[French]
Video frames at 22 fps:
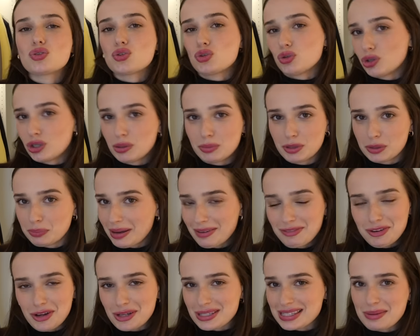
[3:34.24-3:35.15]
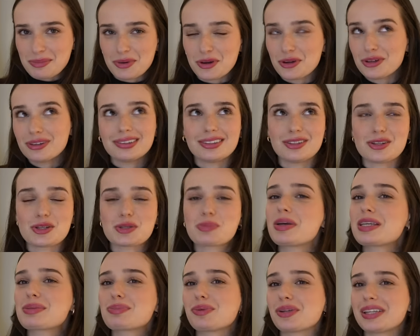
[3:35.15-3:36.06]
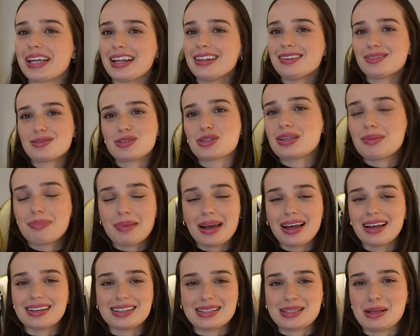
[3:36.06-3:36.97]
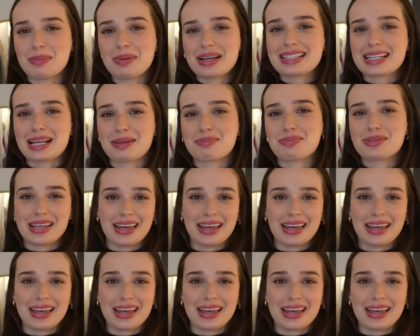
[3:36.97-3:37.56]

Je recommande pas forcément euh, dans Space Mountain, c'est pas, c'est pas ce qu'il y a de plus